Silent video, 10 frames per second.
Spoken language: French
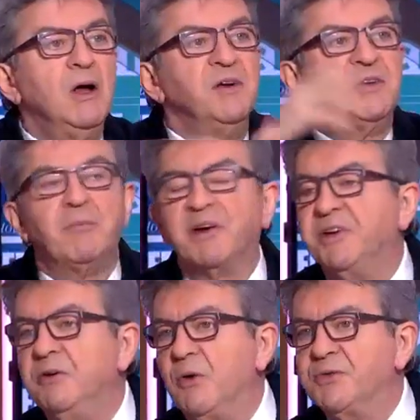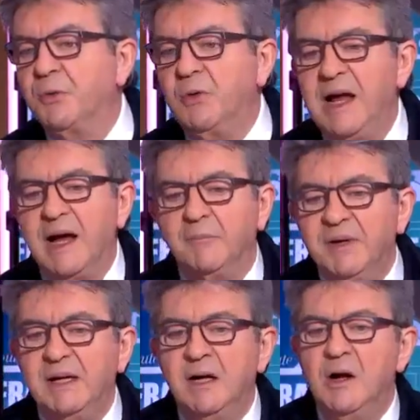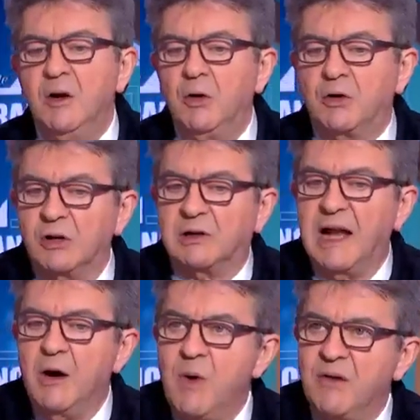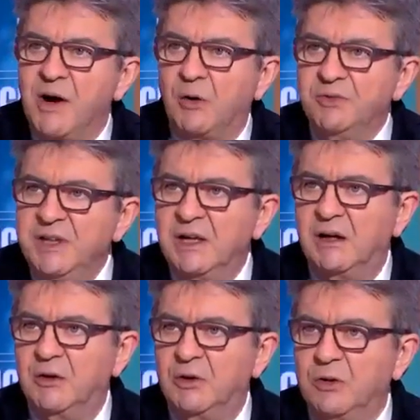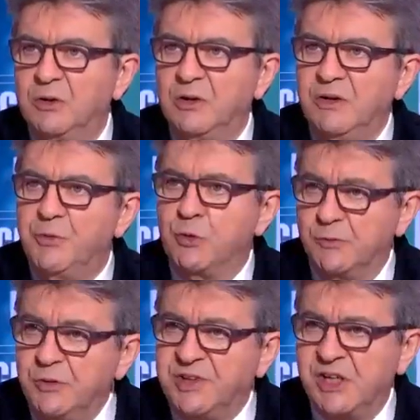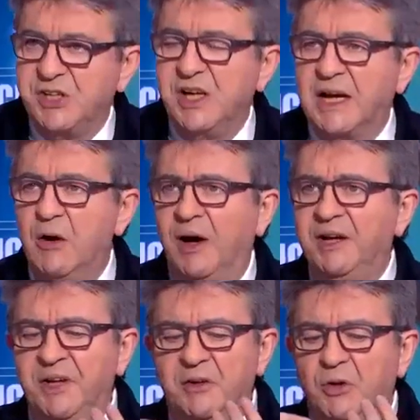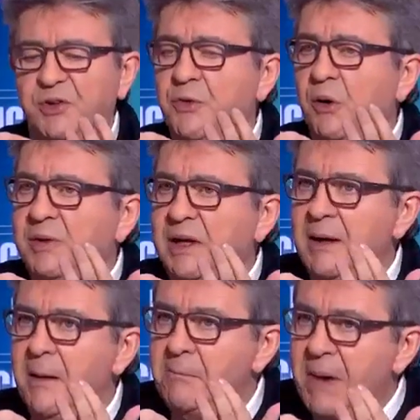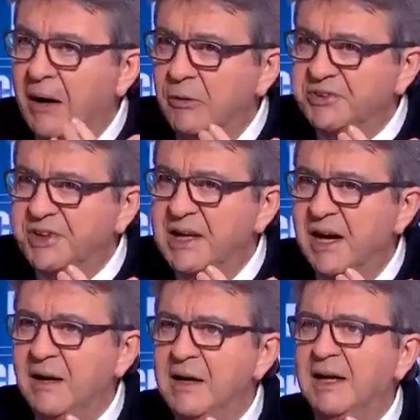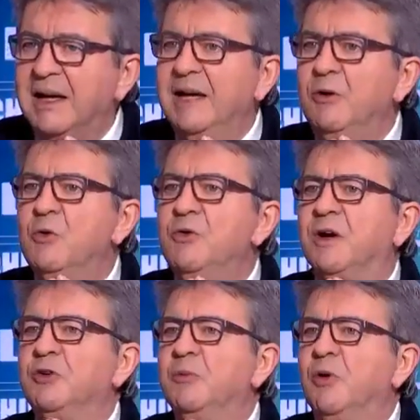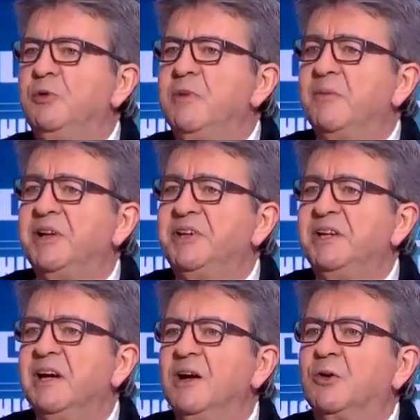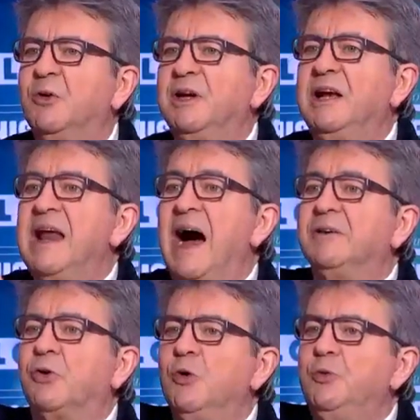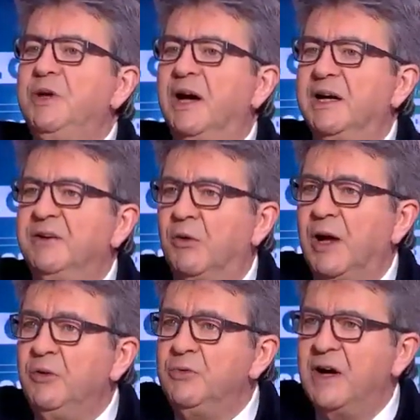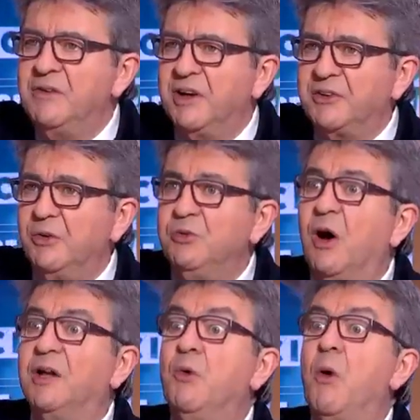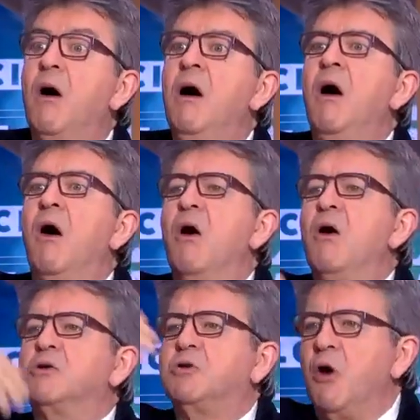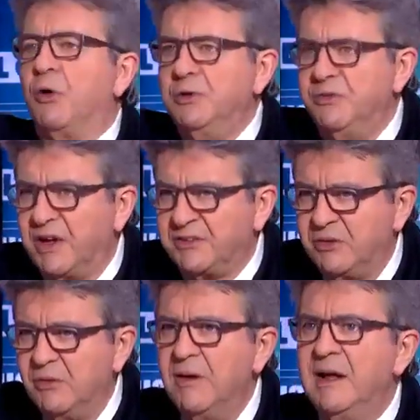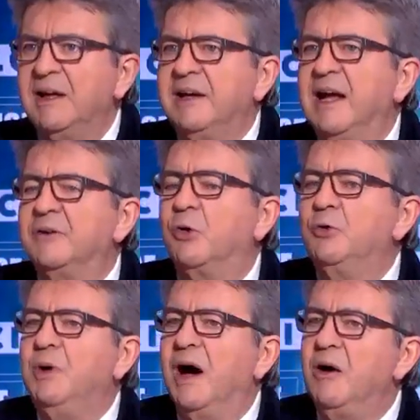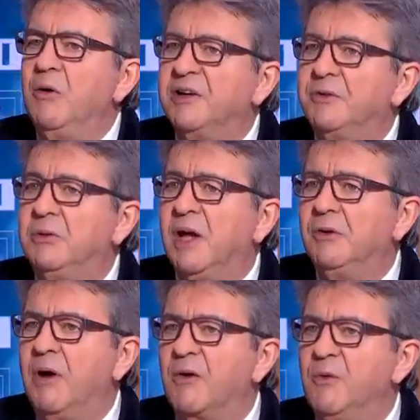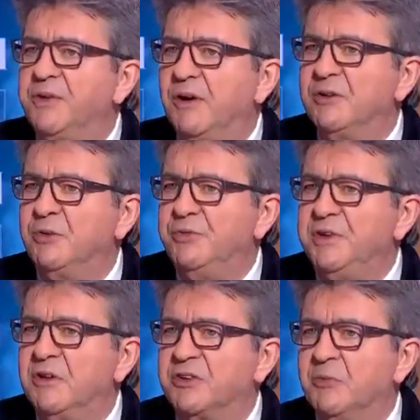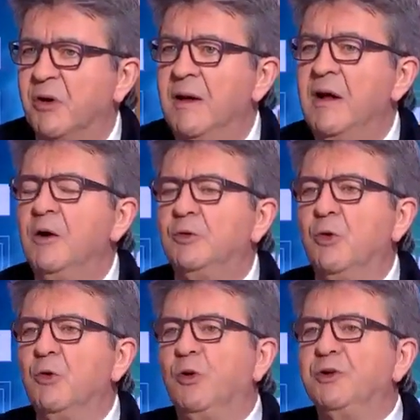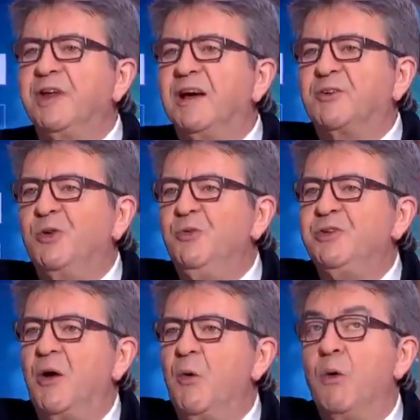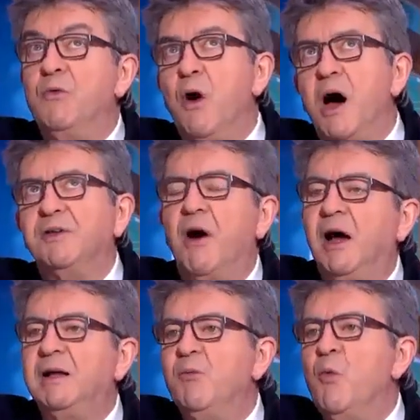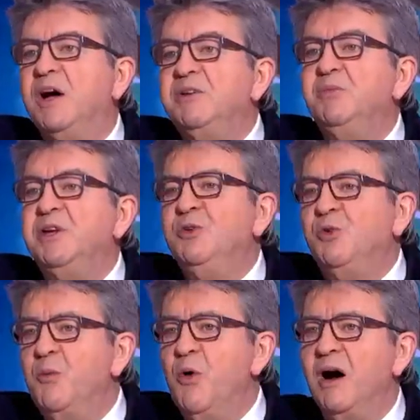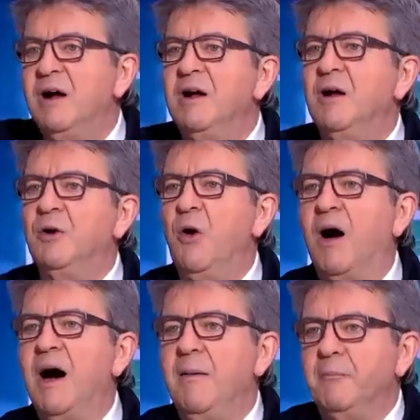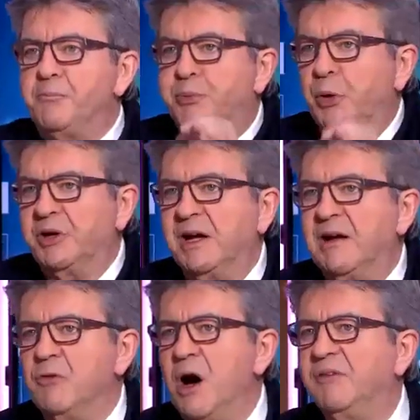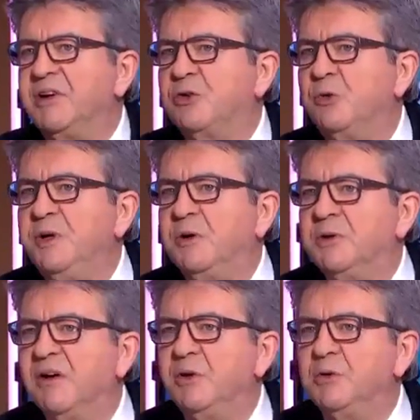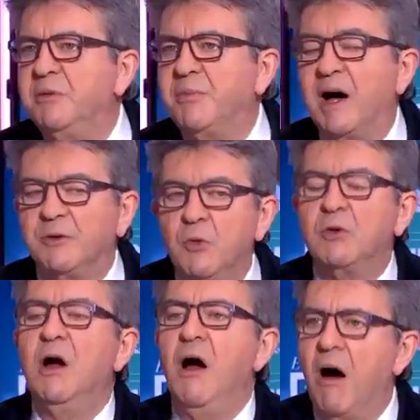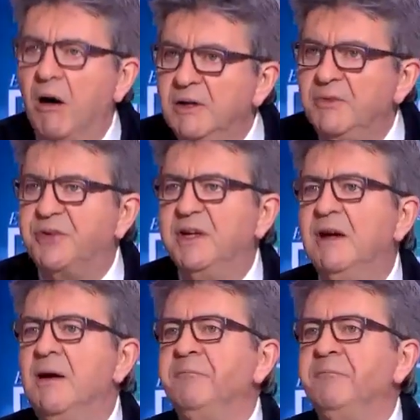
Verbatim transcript: c'est passé dans le fond de l'air. Mais quand la loi va revenir, euh, il faut que vous sachiez qu'elle aura été transformée par le Sénat et le gouvernement lui-même a dit qu'il introduirait dans la nouvelle version, il y aura donc encore une version il introduira le résultat de la conférence de financement. Donc le texte que nous allons revoir dans un mois et demi, deux mois, n'aura plus rien à voir avec celui qu'on avait au départ. Donc, en effet,